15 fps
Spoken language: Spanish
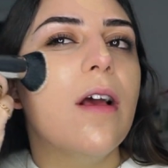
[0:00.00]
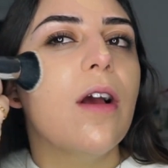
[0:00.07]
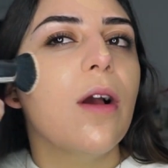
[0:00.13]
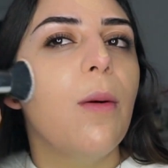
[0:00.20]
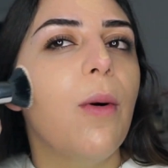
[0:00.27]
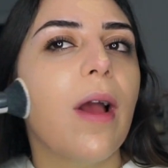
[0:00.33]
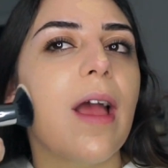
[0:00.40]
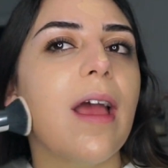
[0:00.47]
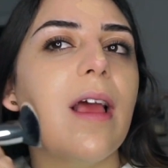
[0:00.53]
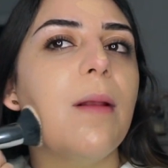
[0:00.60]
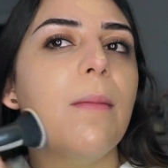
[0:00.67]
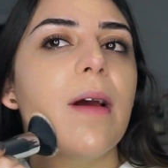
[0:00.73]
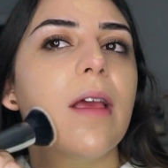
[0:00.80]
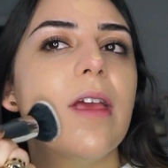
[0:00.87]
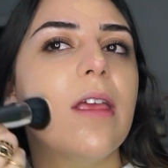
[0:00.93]
como que el
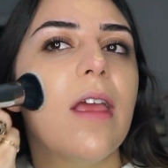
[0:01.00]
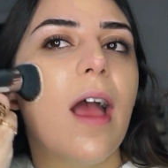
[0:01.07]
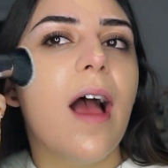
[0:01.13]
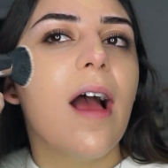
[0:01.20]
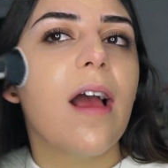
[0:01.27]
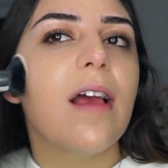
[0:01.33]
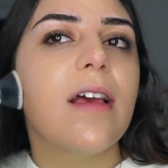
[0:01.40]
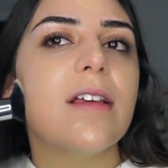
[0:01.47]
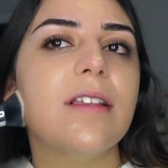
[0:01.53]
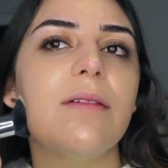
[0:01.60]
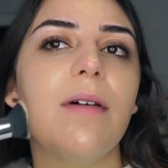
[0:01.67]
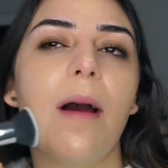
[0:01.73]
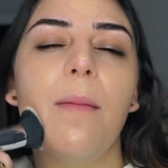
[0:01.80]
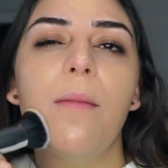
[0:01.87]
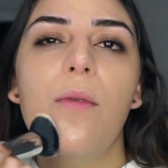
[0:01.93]
maquillaje se
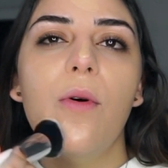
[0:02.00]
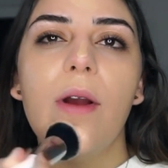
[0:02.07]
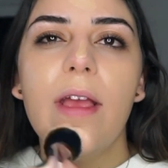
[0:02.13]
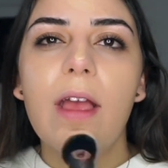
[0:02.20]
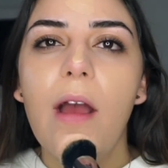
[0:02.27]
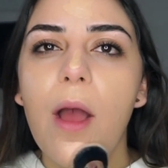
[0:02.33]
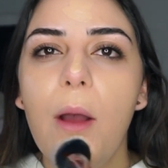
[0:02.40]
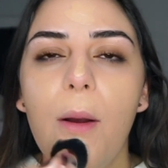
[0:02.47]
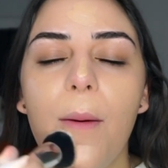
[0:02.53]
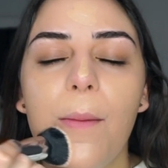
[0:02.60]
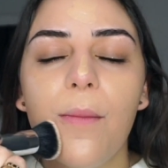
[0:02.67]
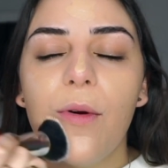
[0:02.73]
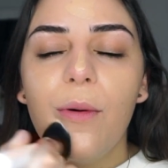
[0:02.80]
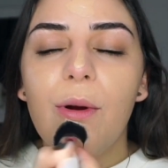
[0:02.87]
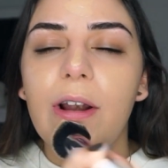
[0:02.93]
vea muy,
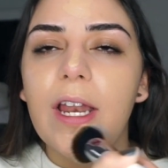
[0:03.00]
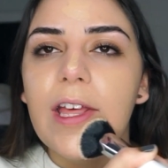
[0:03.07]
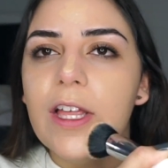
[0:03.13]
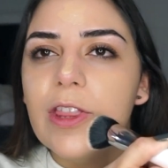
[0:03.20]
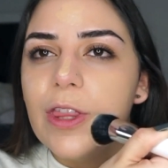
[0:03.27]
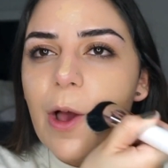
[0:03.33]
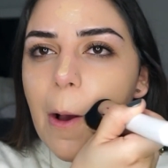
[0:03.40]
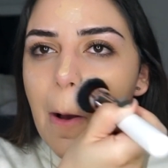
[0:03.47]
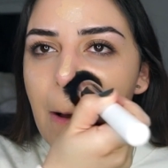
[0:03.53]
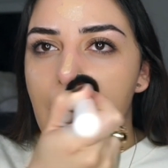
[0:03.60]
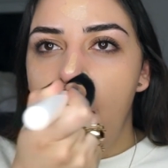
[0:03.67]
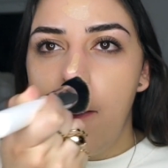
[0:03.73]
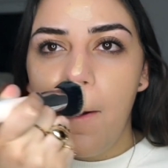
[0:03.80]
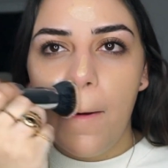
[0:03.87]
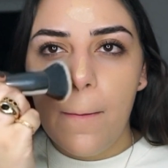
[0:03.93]
muy bonito,
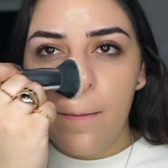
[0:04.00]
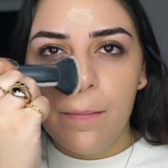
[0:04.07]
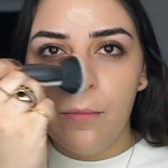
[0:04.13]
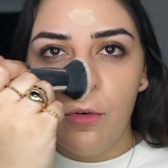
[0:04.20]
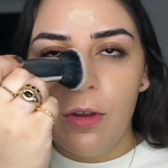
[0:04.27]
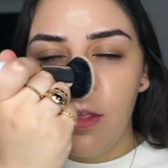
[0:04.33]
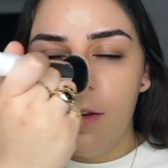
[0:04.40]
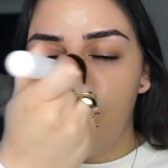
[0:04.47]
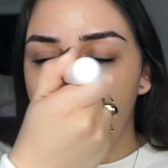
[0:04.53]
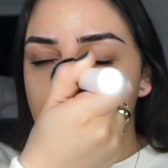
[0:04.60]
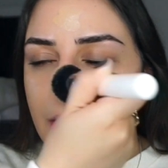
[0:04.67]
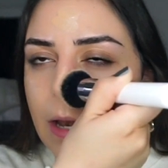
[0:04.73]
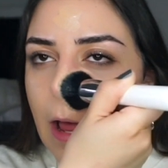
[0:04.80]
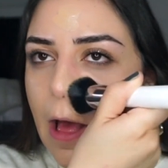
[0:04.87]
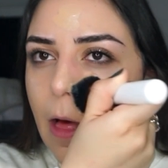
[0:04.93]
muy
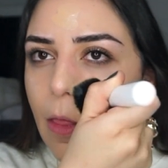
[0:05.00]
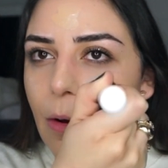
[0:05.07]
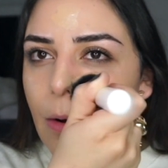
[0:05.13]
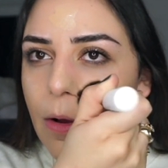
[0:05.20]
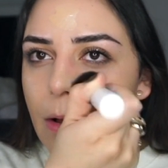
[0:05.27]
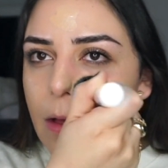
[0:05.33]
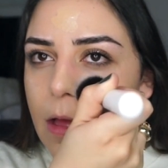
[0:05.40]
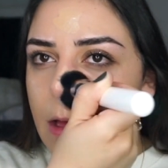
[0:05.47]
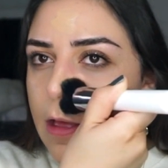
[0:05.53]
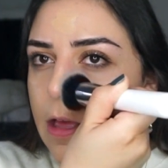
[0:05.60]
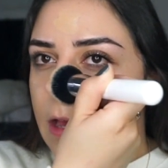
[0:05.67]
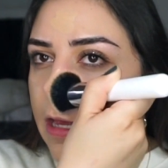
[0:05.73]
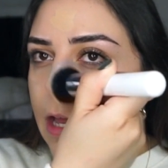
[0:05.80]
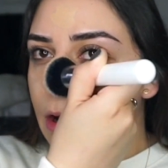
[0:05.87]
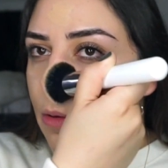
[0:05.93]
difuminado
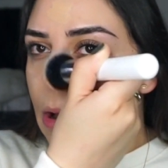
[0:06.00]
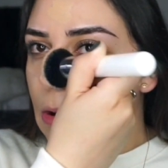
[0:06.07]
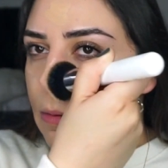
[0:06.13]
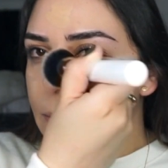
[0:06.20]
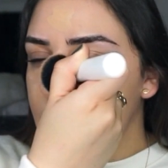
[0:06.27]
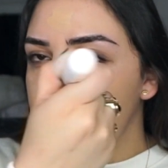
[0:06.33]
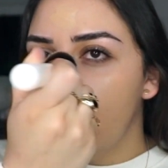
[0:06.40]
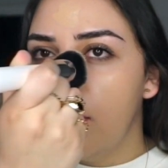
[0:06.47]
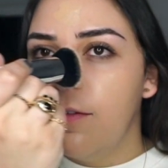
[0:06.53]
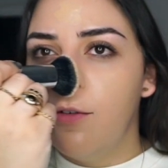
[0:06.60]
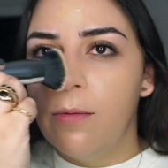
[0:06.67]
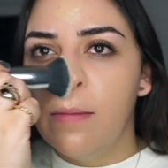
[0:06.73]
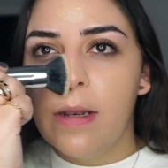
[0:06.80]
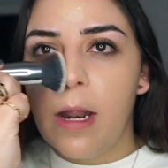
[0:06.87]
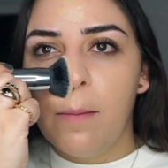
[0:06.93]
y luego empiezo a
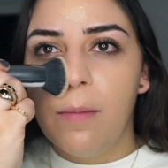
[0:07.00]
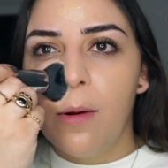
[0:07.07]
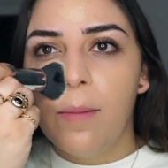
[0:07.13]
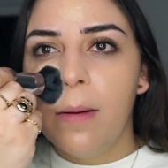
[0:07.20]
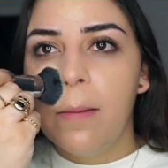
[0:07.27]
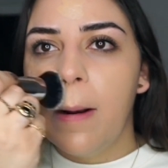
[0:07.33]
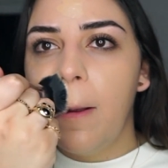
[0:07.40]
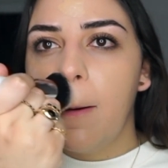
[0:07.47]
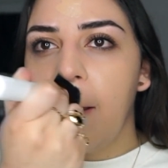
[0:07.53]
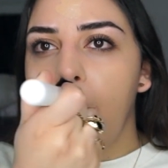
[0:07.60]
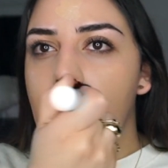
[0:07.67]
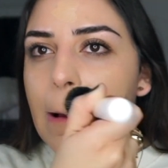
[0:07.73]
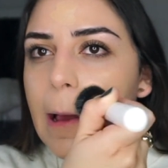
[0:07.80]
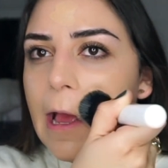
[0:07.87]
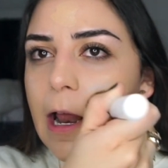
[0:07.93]
difuminar. Pero primero
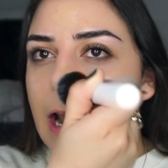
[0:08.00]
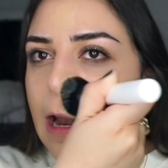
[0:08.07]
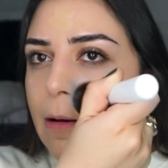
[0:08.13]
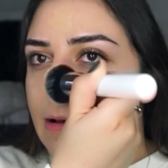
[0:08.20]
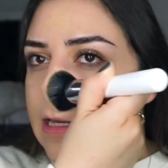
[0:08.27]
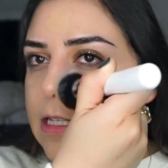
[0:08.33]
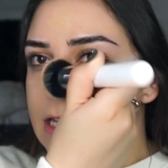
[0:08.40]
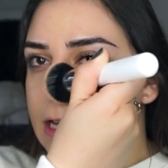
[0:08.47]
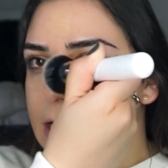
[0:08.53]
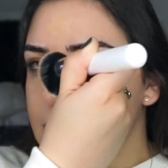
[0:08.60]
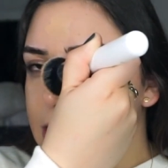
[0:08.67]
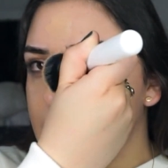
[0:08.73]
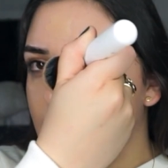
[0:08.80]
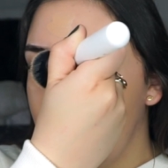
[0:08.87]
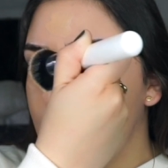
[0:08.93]
quiero que la base
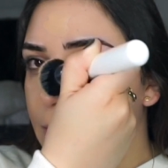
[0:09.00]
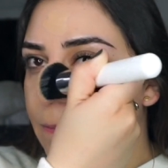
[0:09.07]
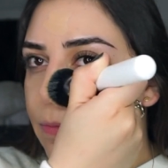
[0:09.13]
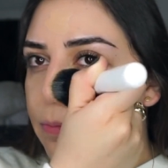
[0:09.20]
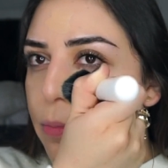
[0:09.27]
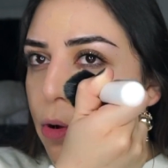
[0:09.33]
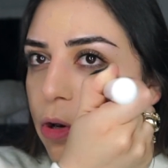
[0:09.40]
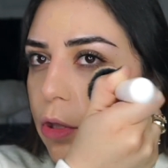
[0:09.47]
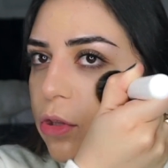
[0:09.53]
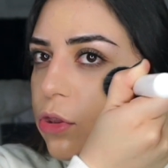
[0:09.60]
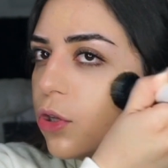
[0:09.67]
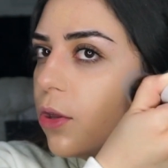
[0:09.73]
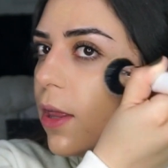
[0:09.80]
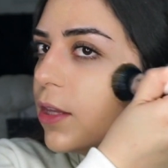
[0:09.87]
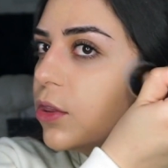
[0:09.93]
esté por
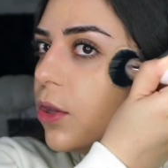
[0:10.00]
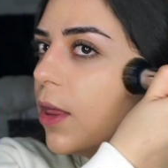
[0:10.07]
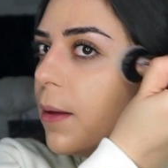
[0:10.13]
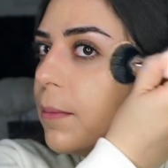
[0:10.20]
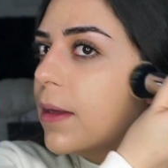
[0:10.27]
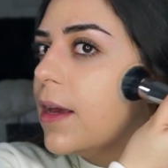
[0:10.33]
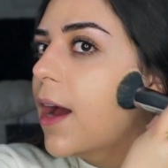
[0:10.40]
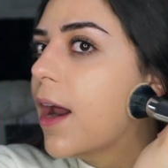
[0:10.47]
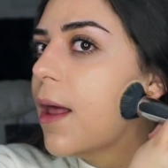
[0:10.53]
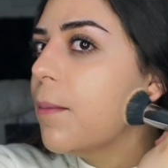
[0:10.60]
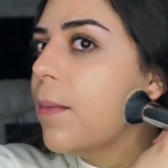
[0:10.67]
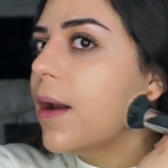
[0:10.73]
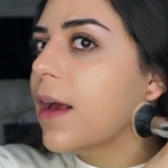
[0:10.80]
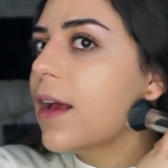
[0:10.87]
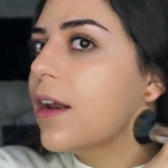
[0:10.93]
toda, toda mi
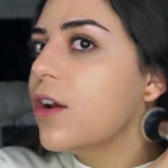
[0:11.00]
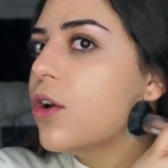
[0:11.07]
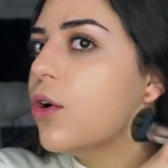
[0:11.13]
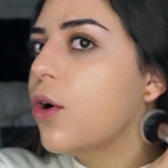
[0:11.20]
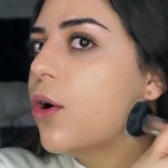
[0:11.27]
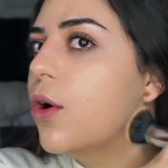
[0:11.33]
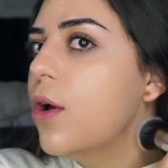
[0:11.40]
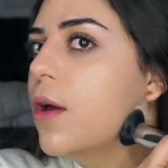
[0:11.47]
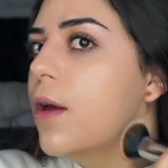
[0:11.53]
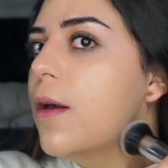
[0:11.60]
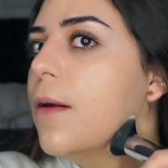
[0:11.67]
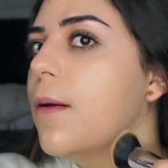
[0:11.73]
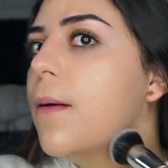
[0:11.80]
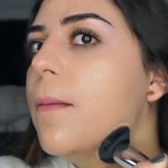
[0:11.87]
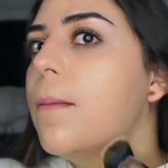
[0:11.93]
cara para que no
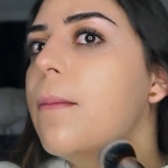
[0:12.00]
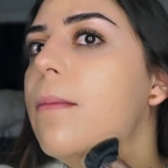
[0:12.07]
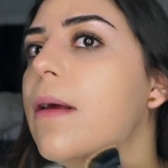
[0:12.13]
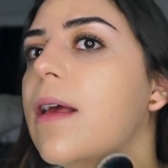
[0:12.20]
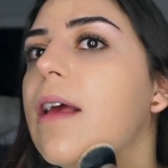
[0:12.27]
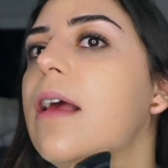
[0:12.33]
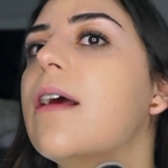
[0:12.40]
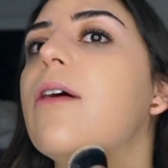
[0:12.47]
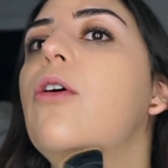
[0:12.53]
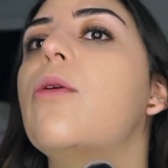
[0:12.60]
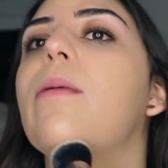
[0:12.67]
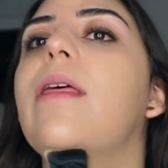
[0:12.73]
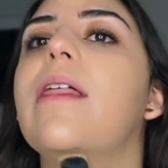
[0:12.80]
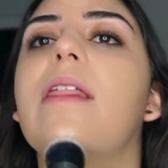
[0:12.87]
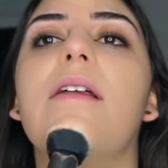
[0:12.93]
me
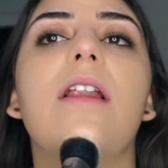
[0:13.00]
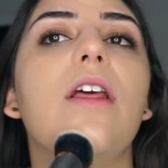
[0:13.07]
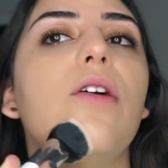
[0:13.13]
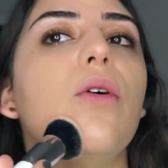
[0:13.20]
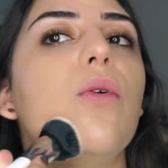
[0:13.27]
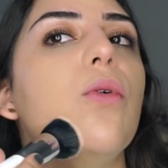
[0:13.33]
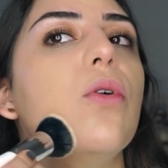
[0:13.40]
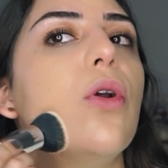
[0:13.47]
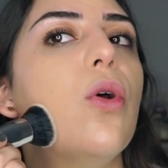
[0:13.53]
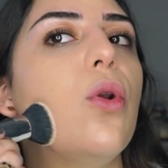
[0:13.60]
olvide de ningún